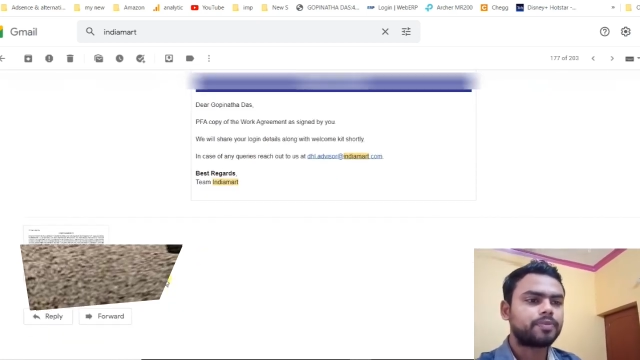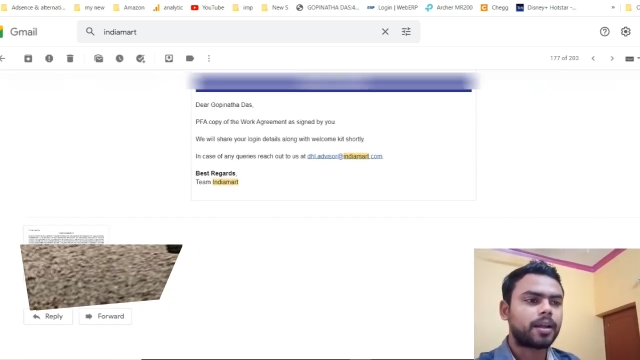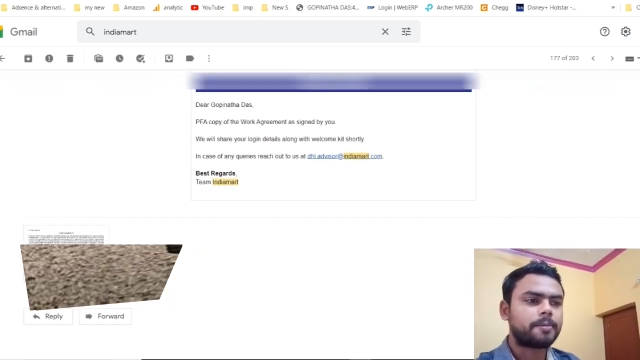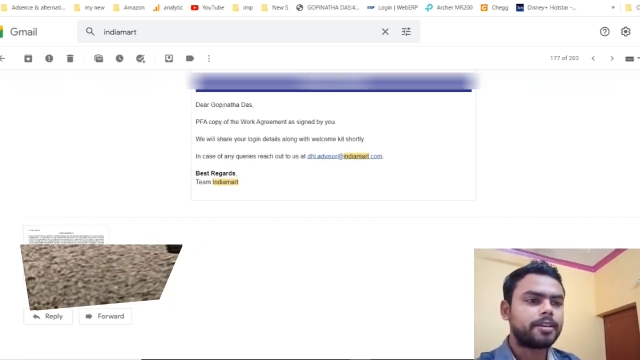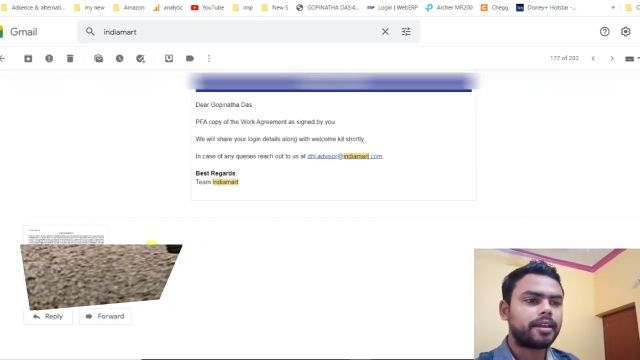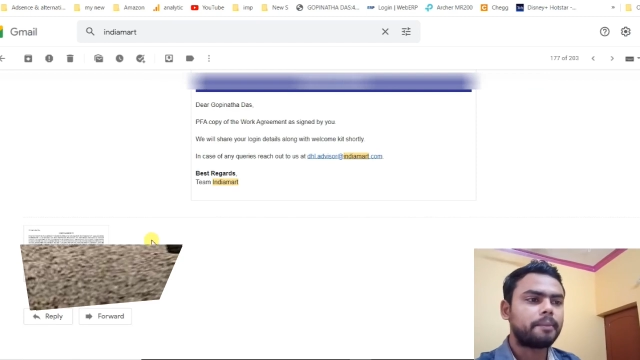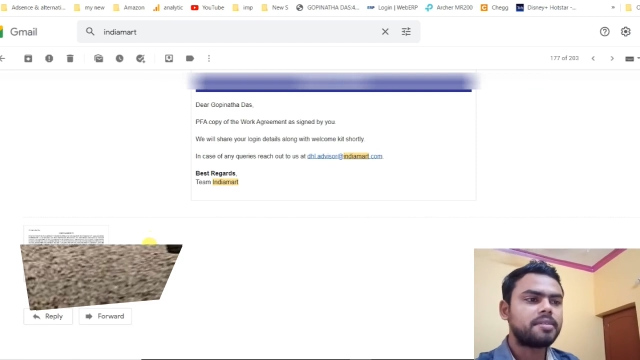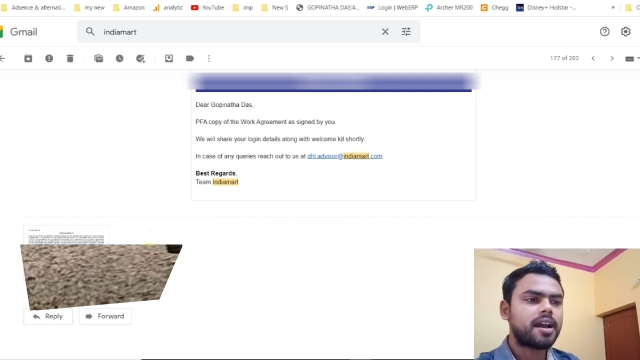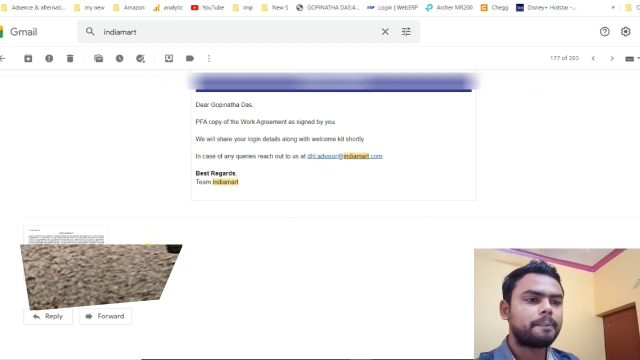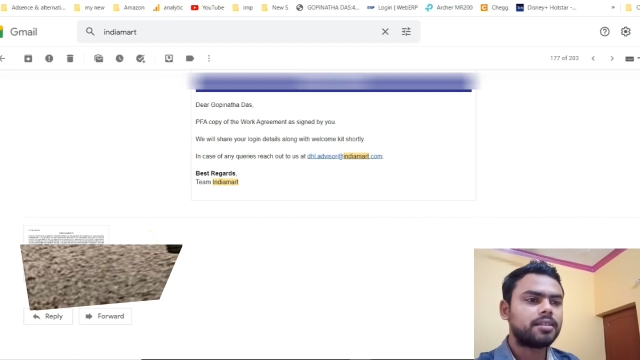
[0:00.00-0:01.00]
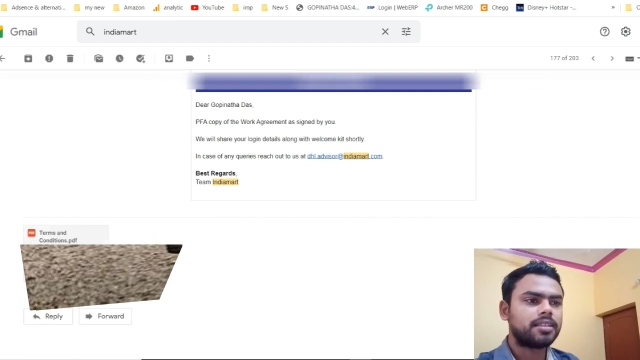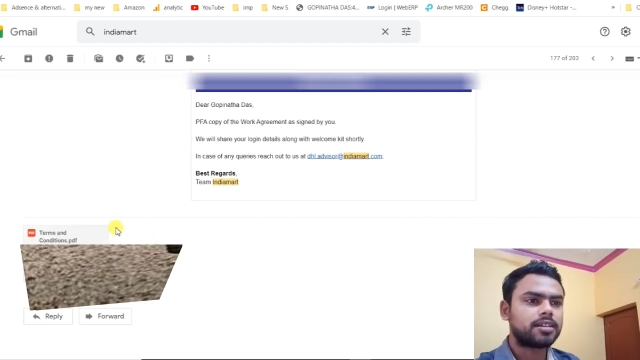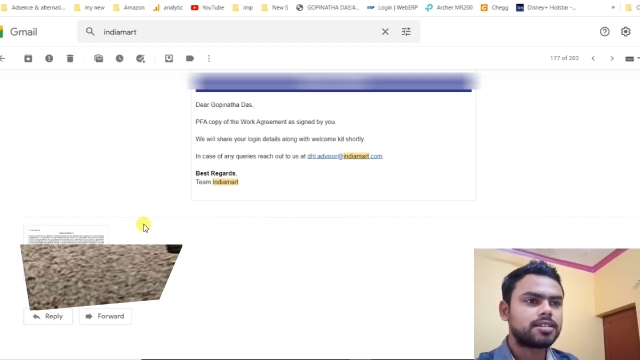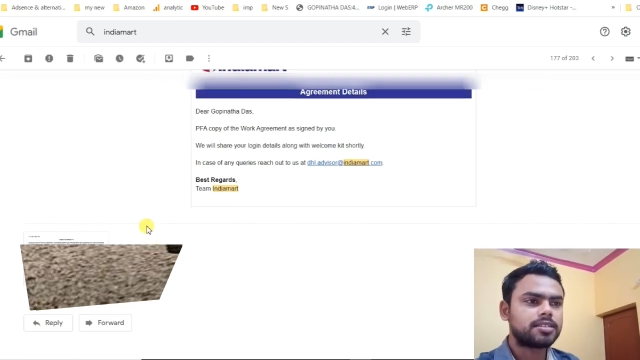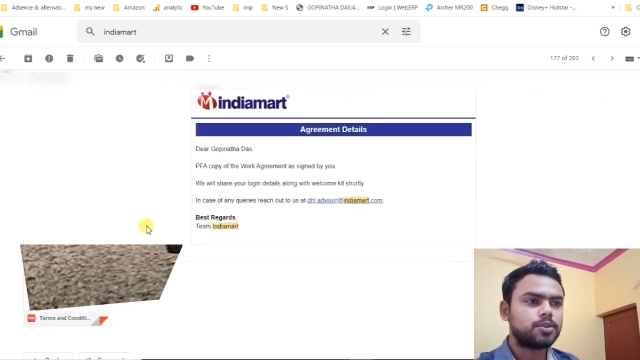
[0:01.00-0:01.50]
आपकी नेम यहाँ पे देख
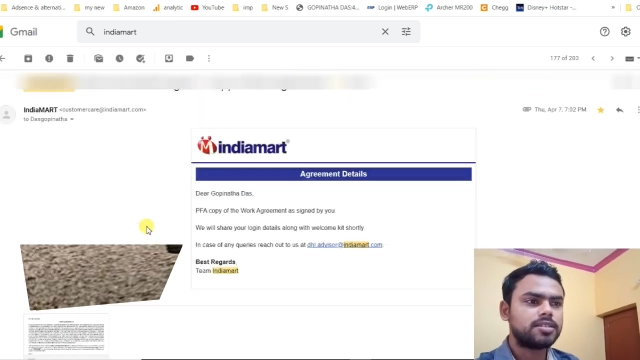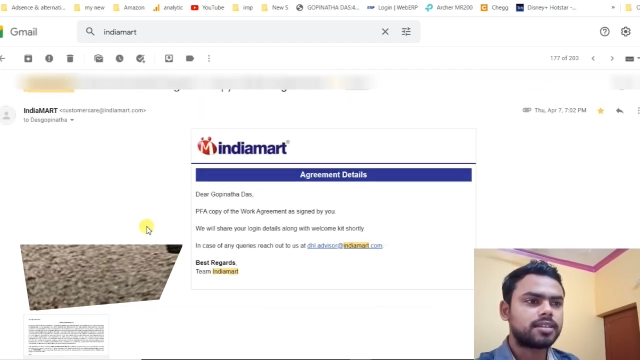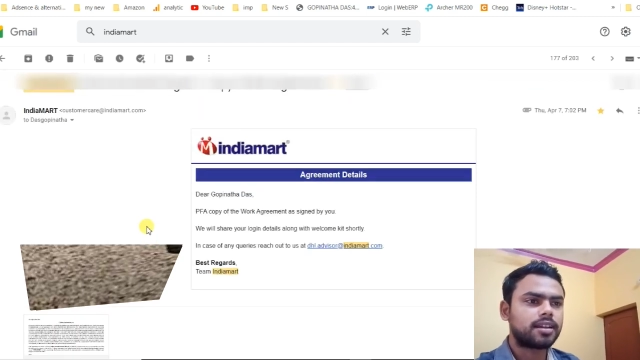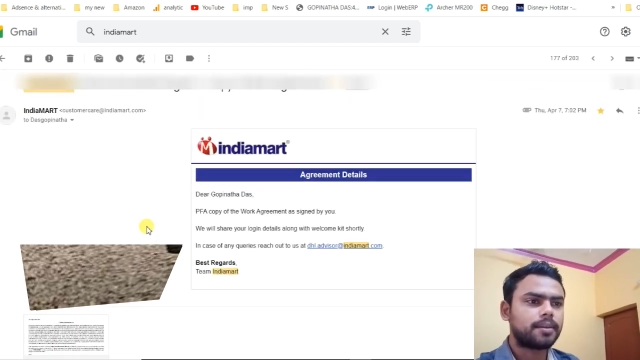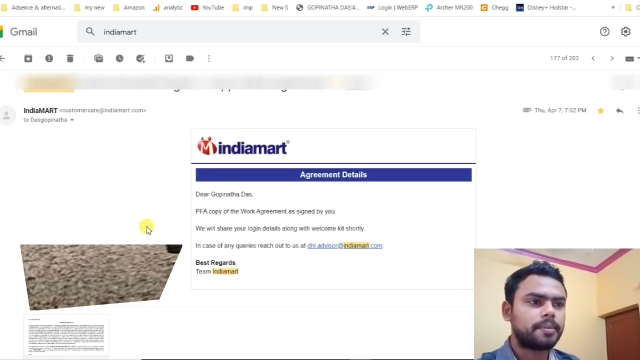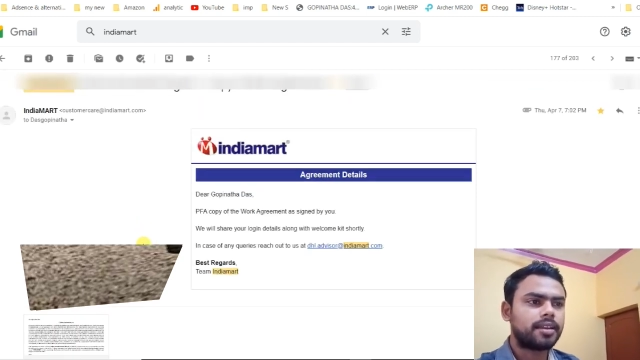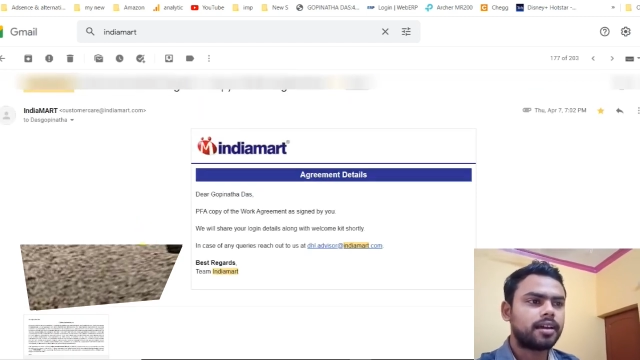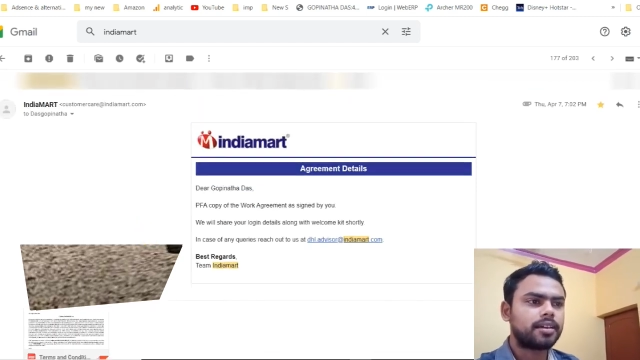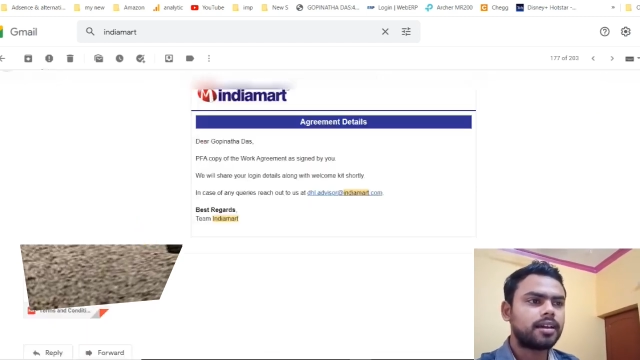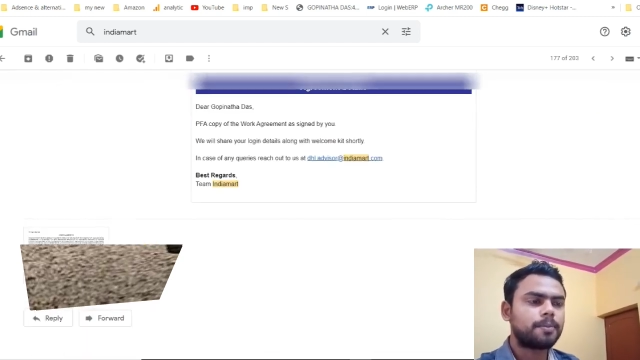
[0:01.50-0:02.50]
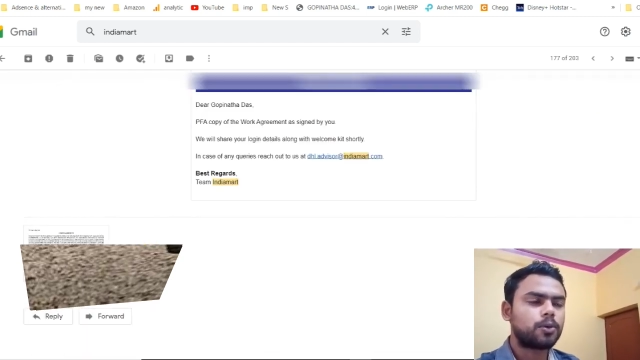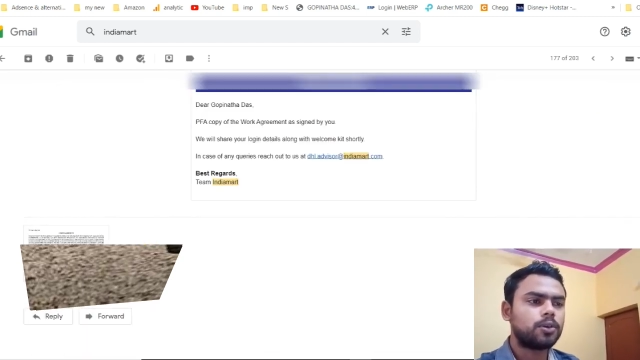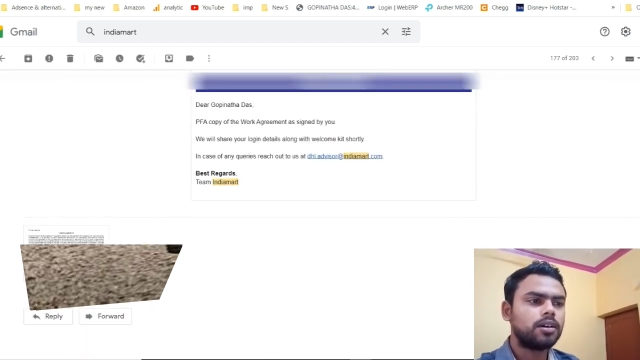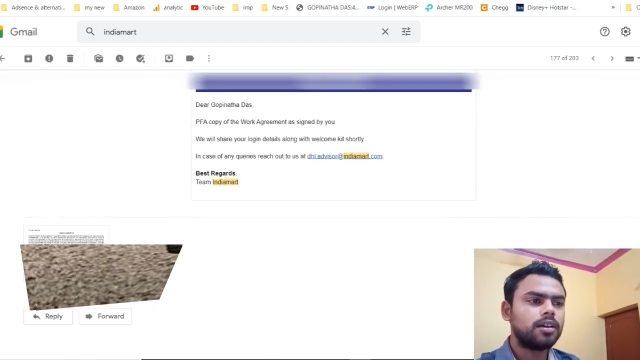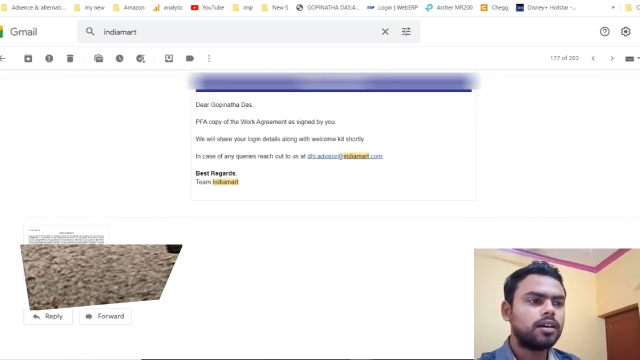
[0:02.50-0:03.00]
सकते हो इस तरह की मेल आएगी आपको